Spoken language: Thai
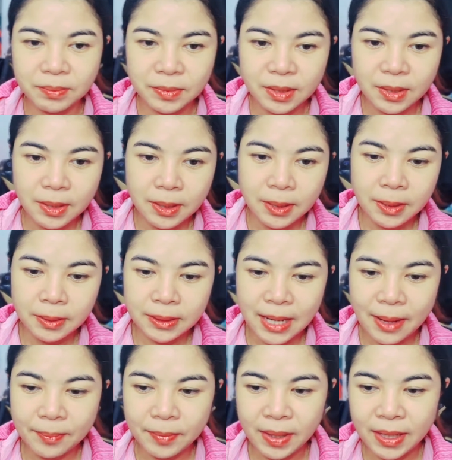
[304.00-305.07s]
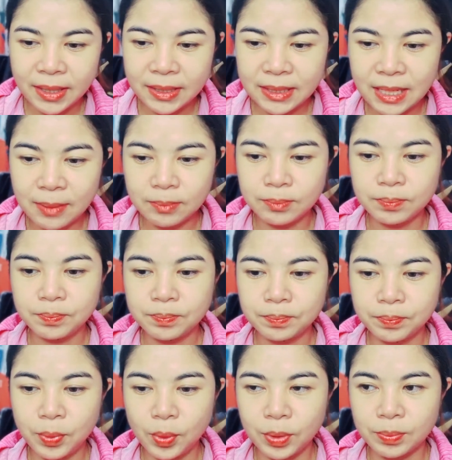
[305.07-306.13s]
นทำให้
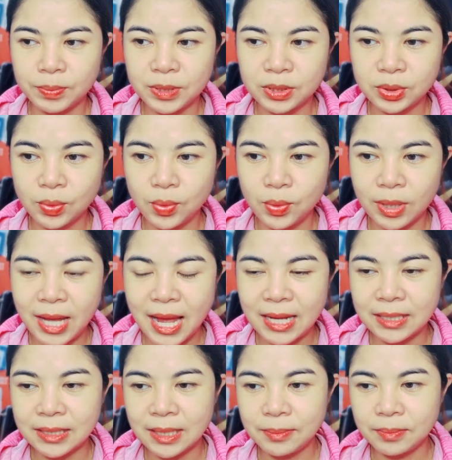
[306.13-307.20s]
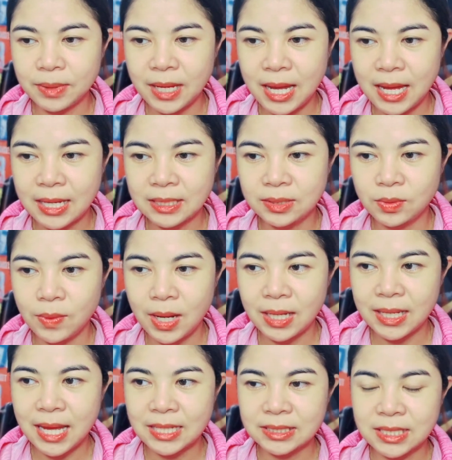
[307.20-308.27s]
นำผลไปสู่การทำงานหรือว่า
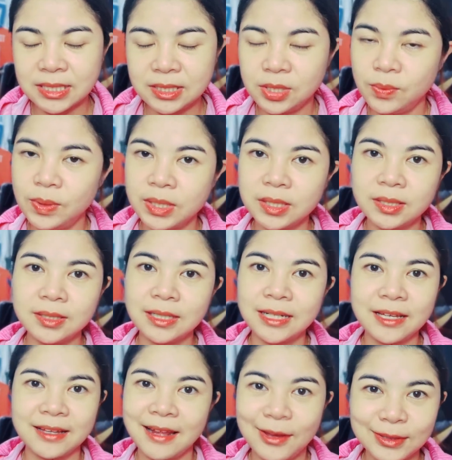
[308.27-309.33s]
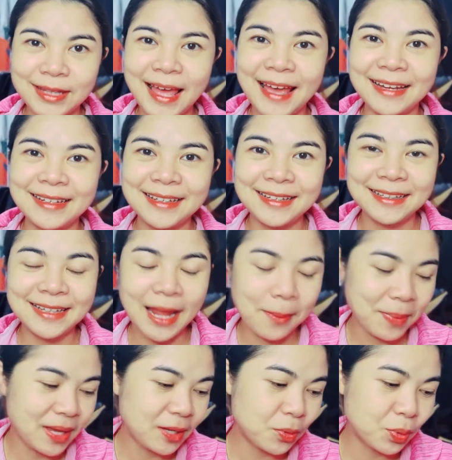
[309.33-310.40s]
การใช้ชีวิตหรืออะไรก็แล้วแต่ที่
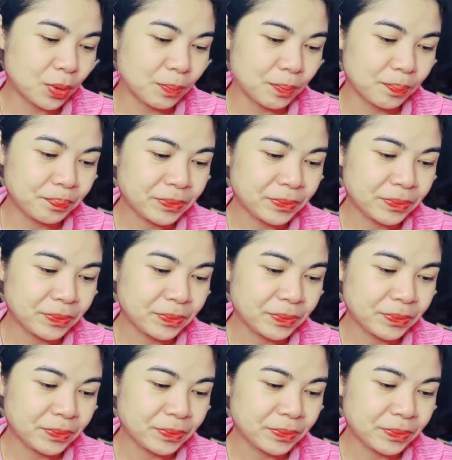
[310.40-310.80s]
ทำให้คุณ